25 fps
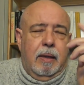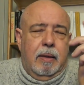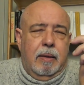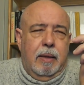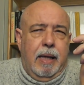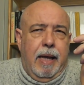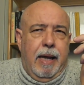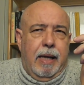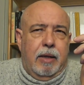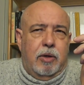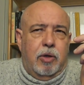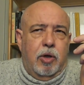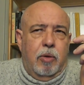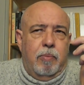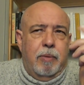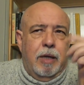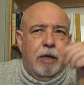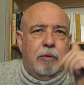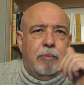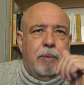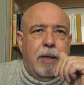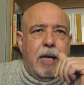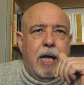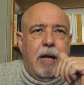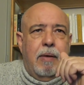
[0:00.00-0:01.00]
De hecho, me
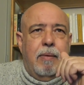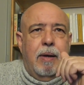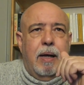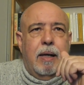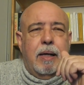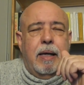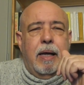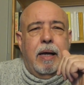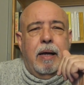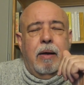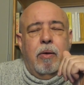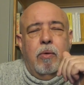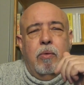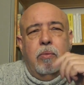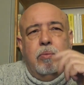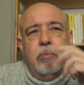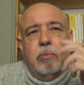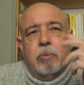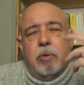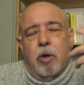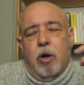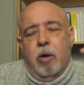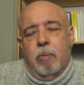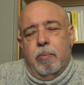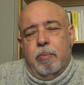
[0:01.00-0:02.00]
esperaba que
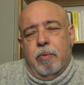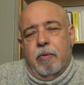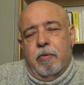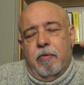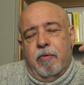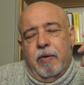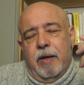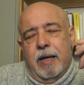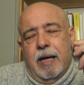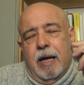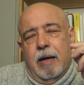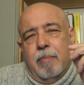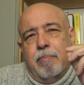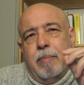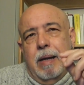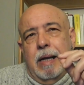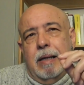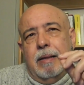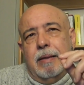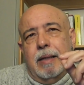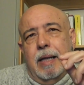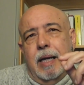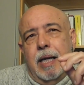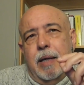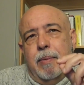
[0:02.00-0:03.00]
un Trump
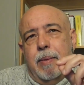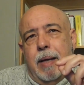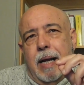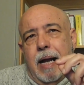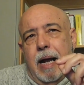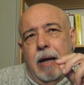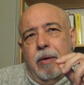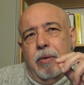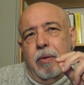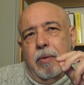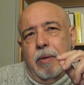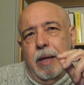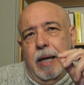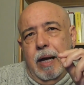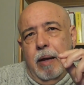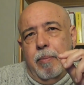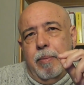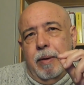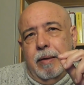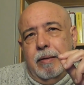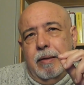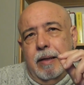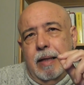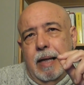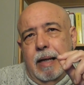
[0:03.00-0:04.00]
finalmente liberado de la
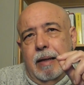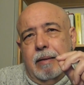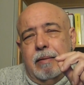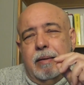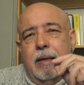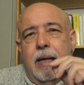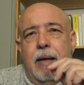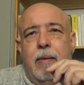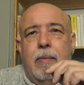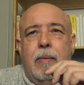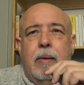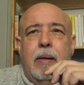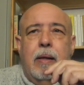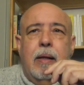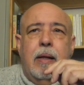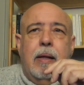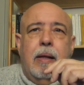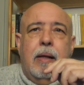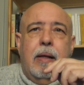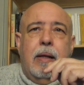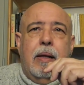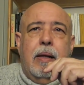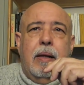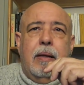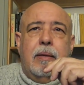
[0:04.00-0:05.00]
presidencia
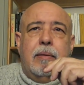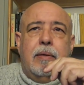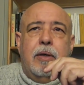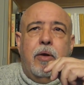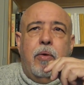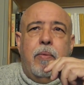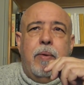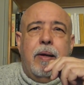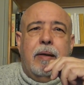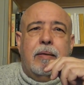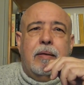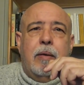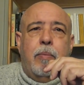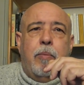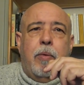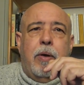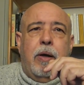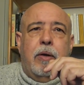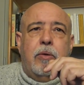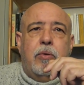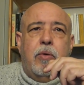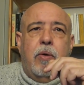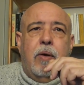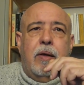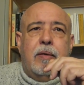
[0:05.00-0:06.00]
se hubiese
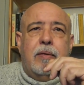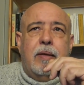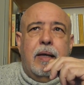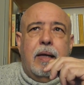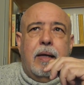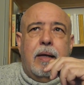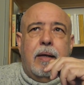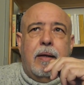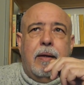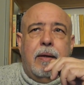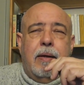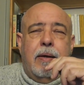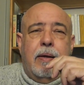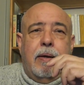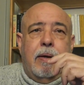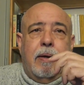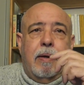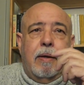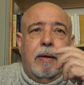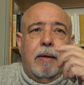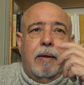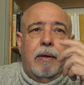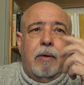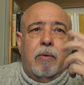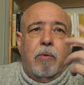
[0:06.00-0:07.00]
puesto a hacer
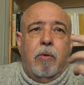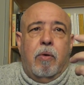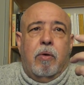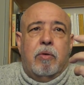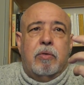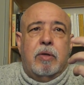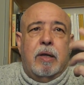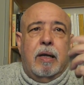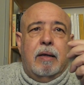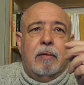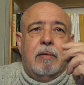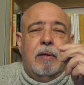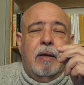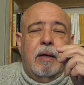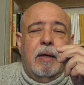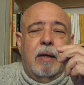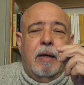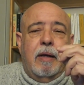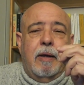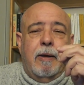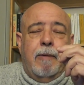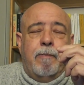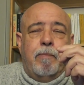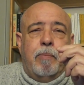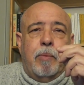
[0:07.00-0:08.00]
eh, cosas,
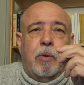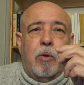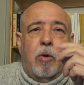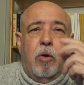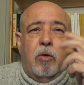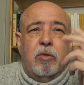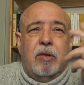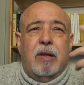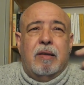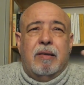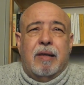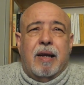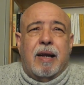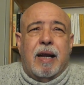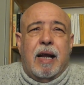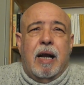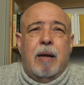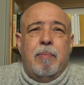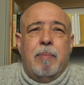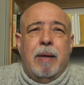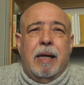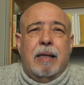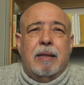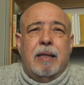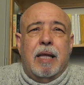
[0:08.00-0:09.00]
eh, cosas
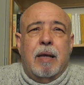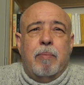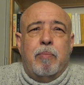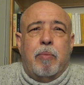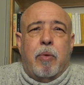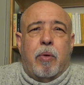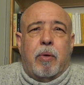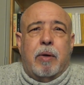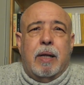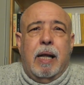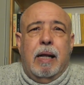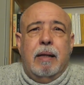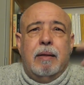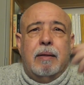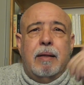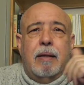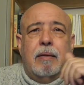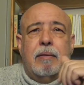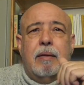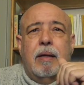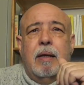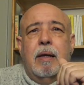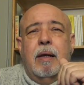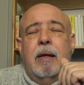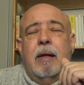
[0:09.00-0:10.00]
realmente
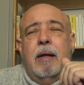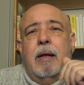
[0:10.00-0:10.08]
importantes.